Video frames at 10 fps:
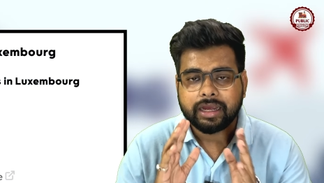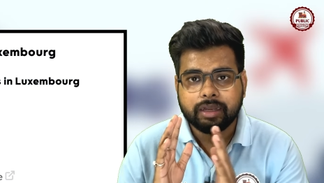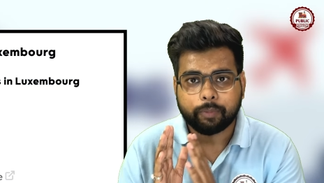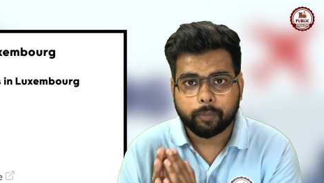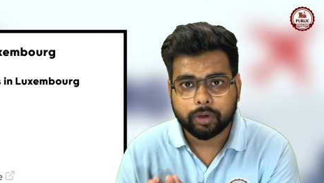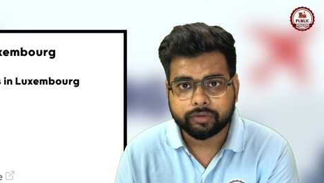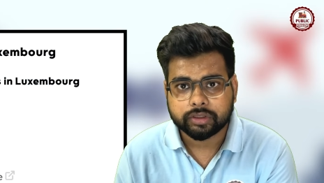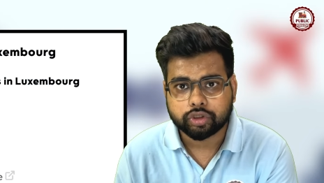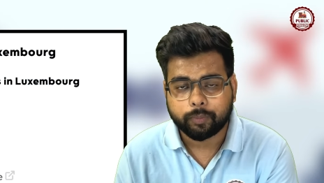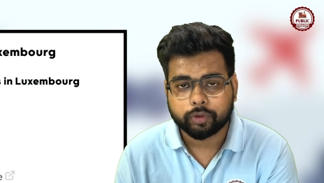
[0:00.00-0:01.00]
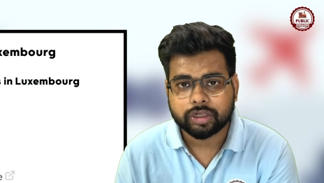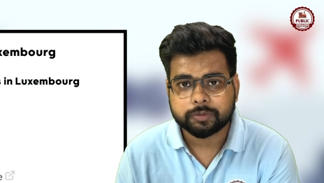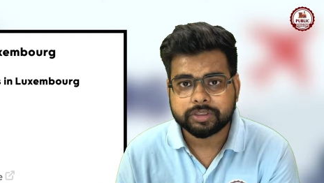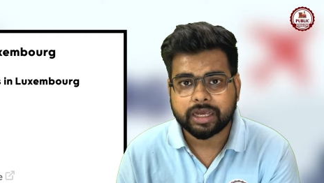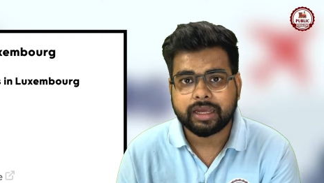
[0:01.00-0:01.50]
इन पॉपुलर जॉब पोर्टल्स
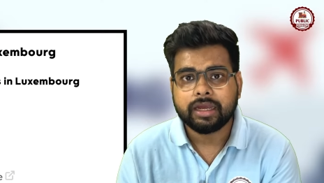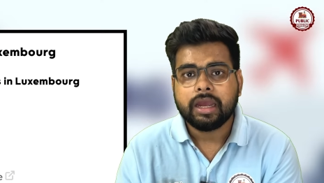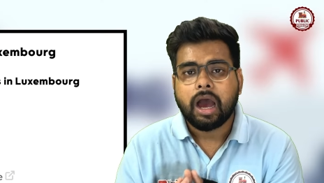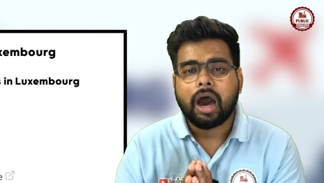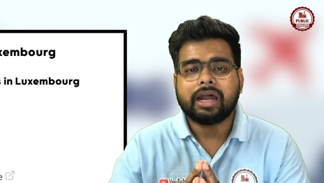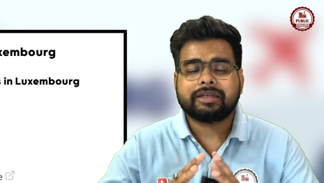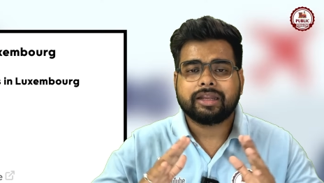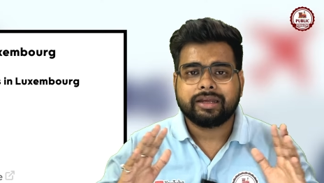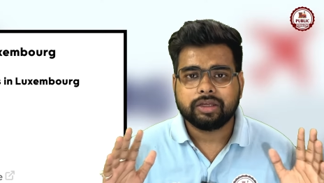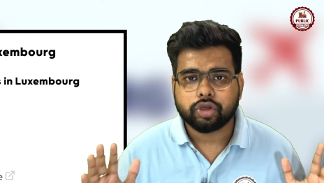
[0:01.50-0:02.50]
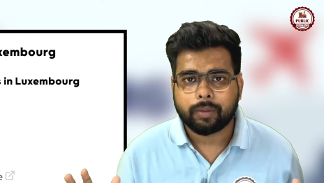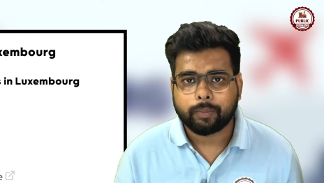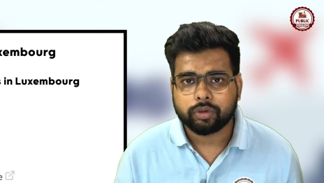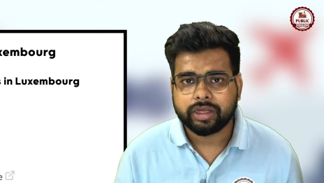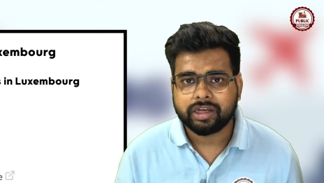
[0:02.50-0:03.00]
पर जाइए हर तरह की जॉब
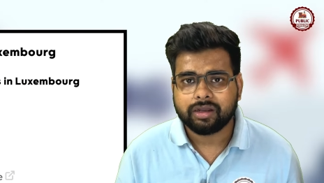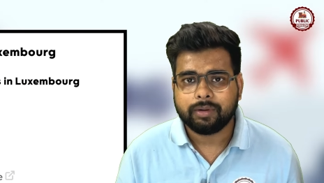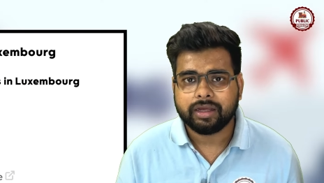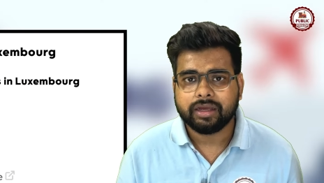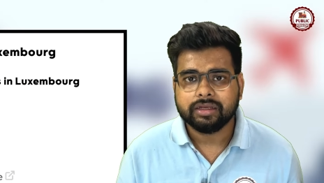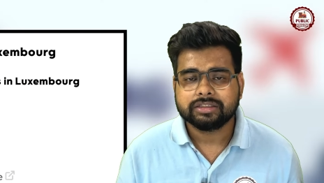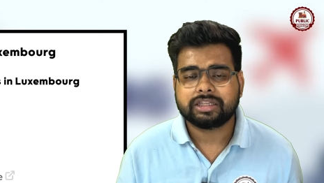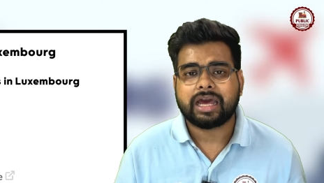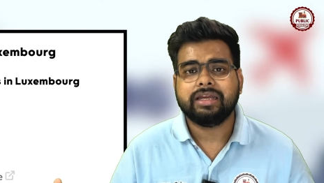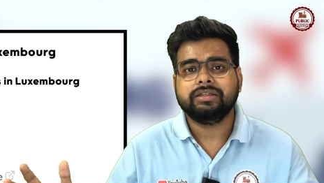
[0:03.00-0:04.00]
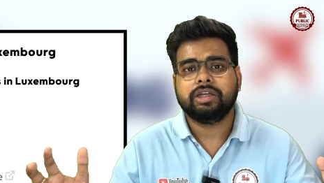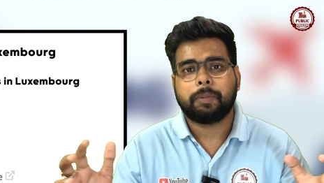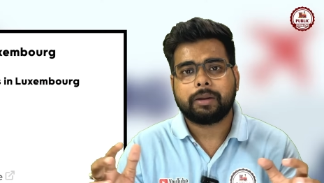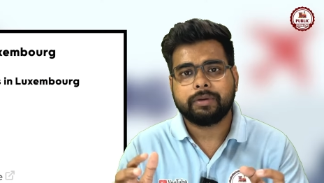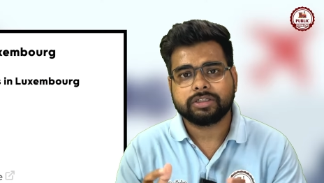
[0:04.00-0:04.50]
आपको देखने के लिए मिलेंगी सारी
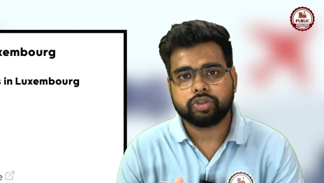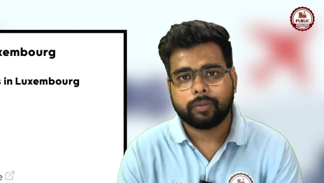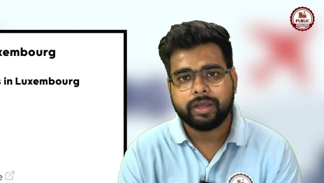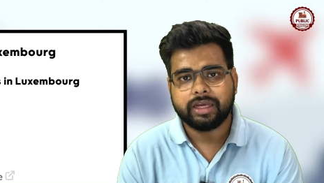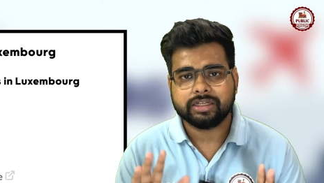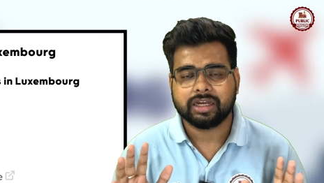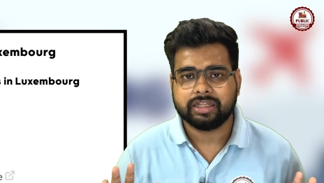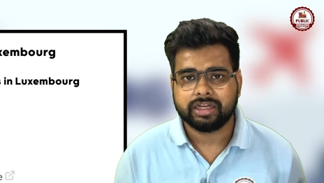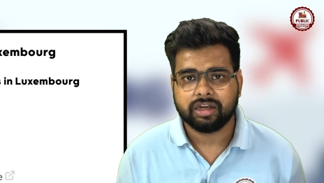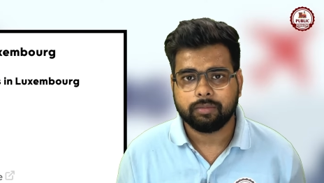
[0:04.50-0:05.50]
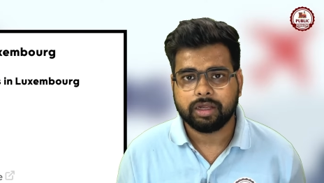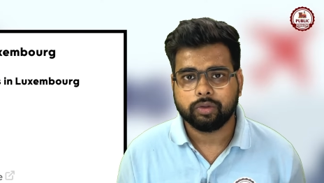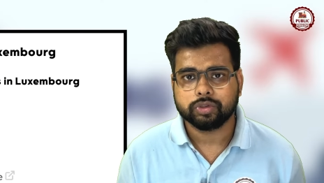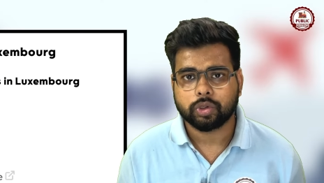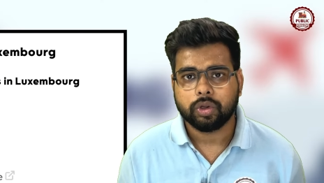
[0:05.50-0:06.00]
डिपार्टमेंट्स की जॉब एक ही जगह देखने के लिए मिलेंगे
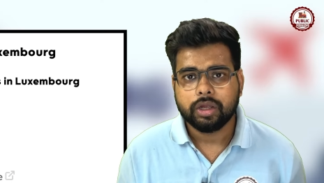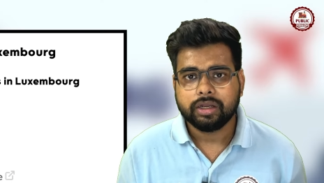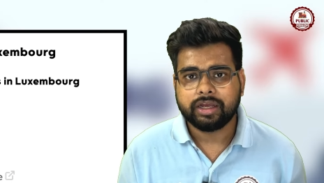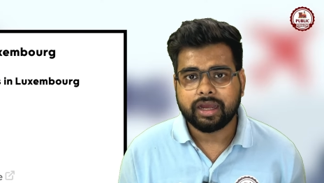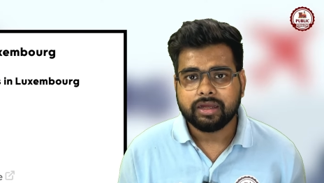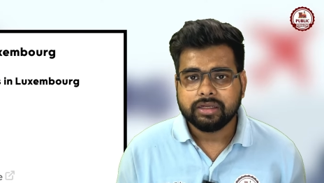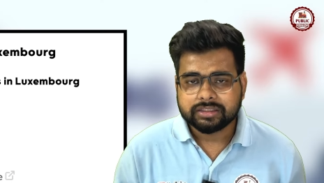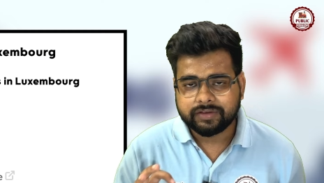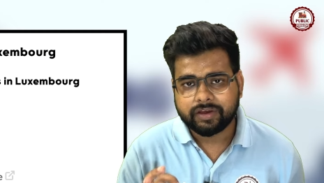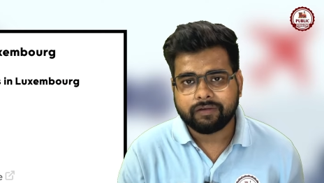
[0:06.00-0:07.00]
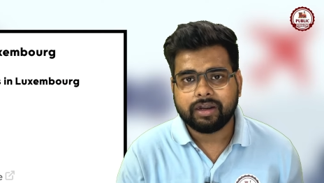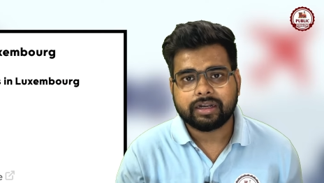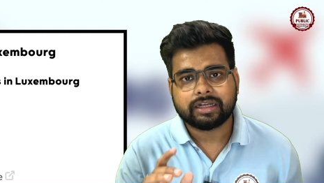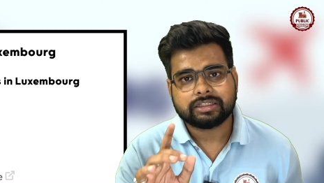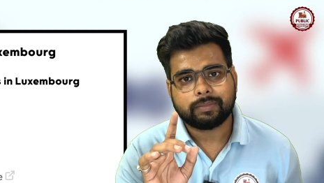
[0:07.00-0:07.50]
दोस्तों ठीक है सीवी कवर लेटर
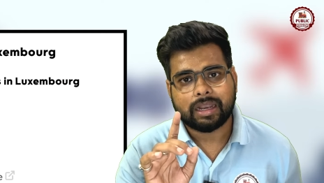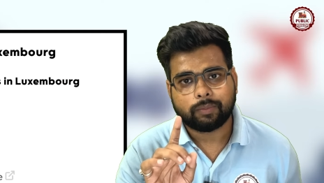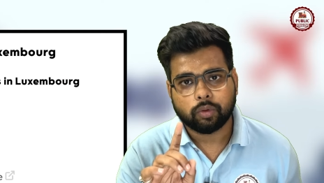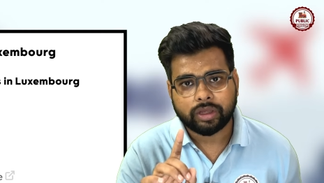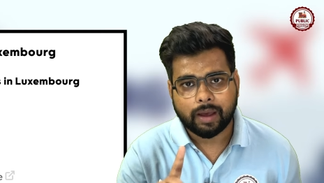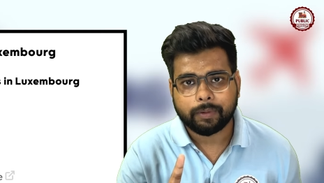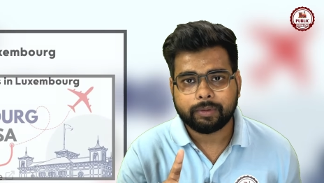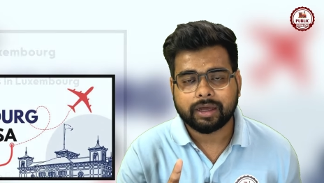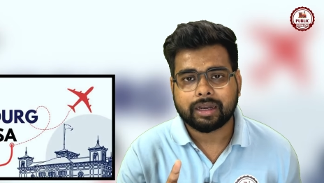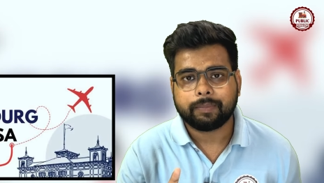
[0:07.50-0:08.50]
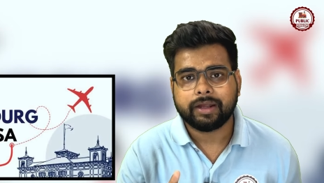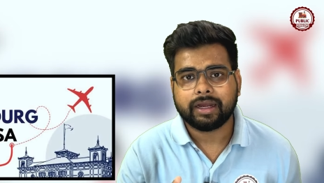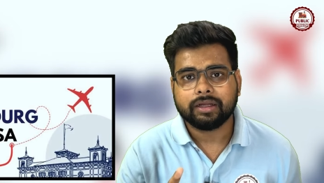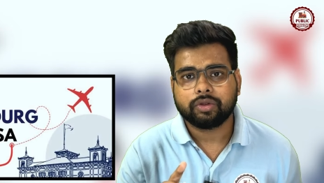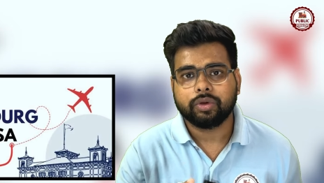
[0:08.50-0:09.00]
का इस्तेमाल आपको यहां पर भी करना पड़ेगा
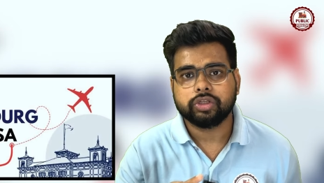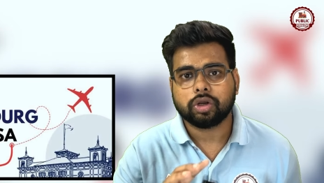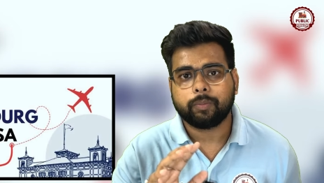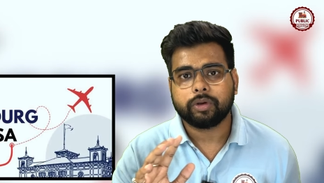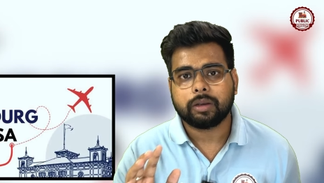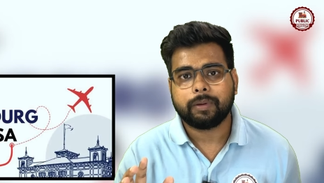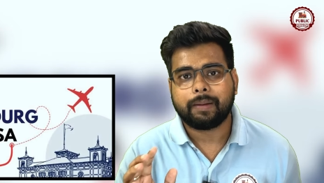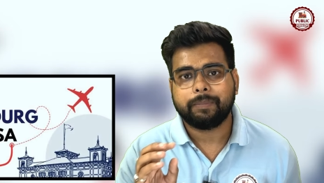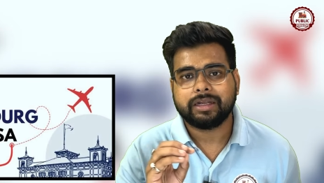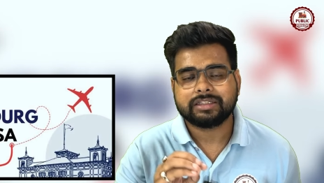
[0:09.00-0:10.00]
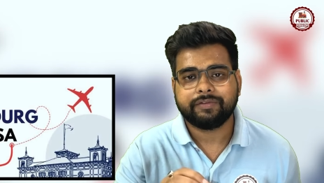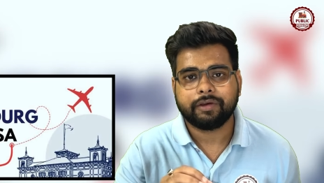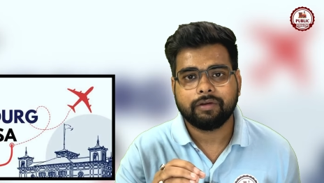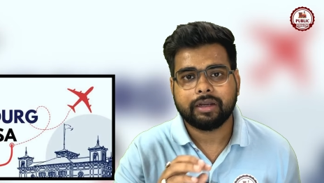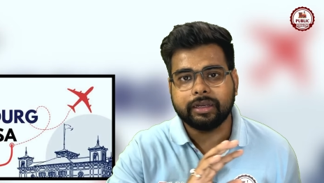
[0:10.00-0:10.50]
क्योंकि जॉब पोर्टल पर आप बिना सीवी
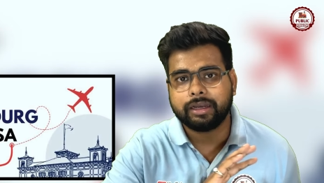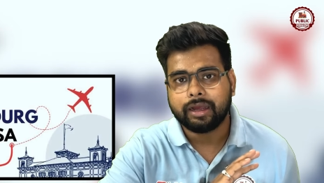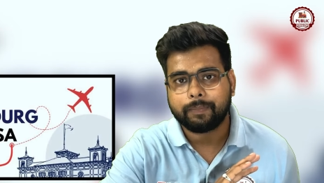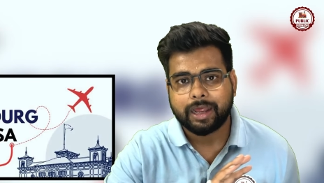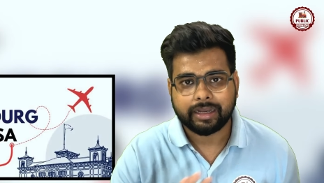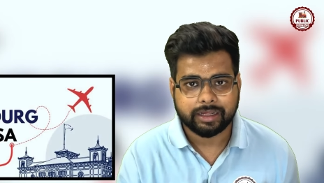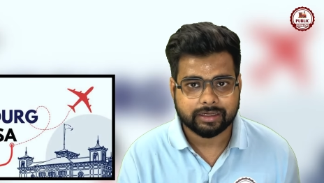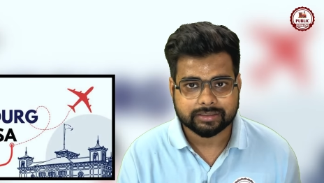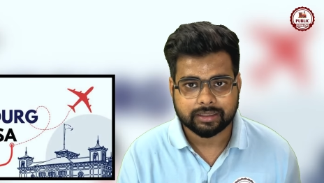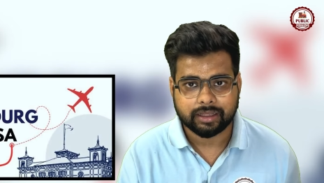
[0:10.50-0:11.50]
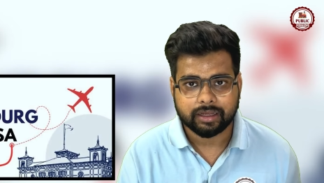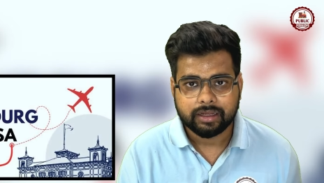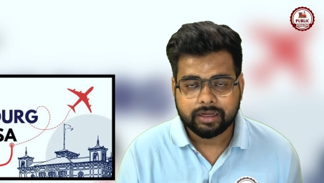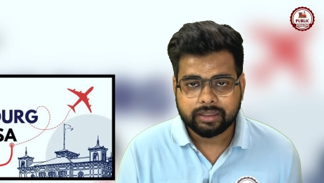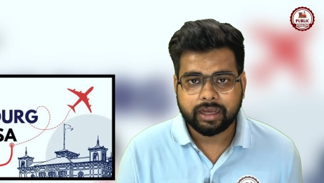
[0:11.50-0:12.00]
कवर लेटर के अप्लाई नहीं कर सकते हैं
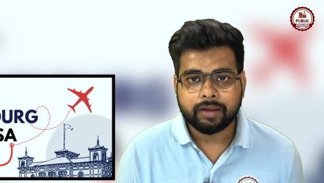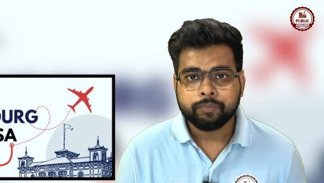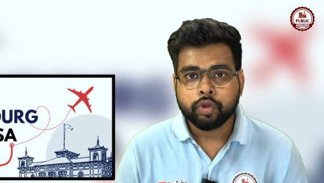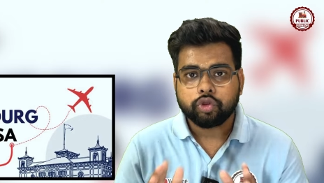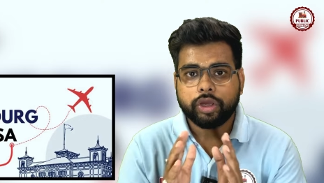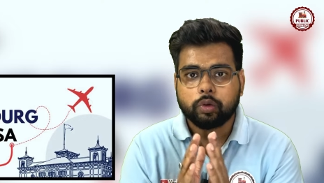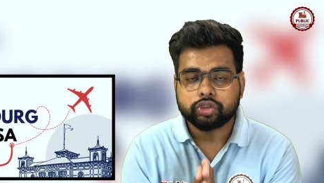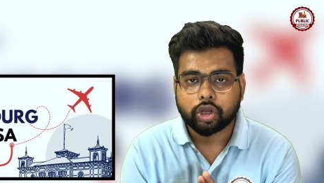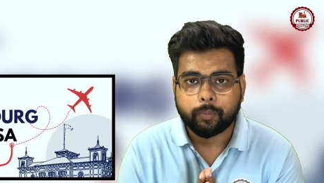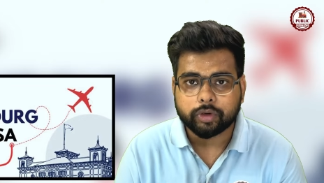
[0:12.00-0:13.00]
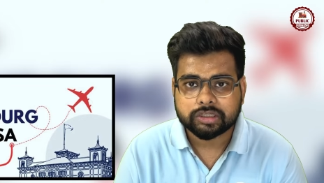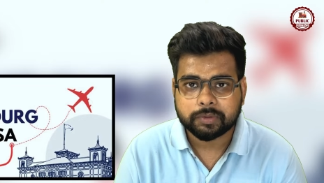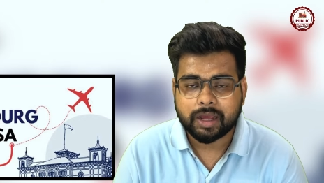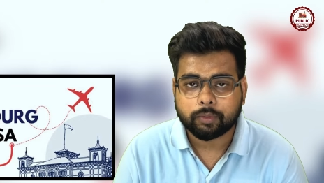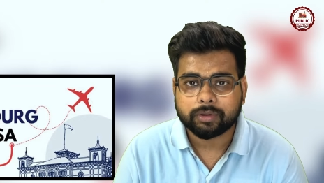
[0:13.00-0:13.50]
ठीक है तो ये कुछ जॉब पोर्टल्स
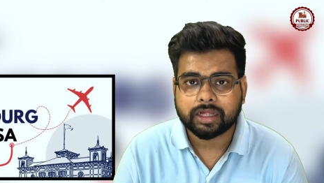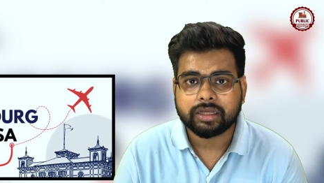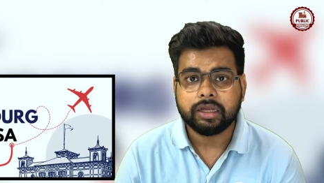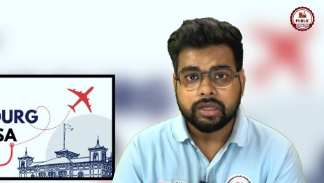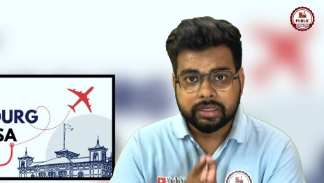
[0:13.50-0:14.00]
मैंने आपको बता दिए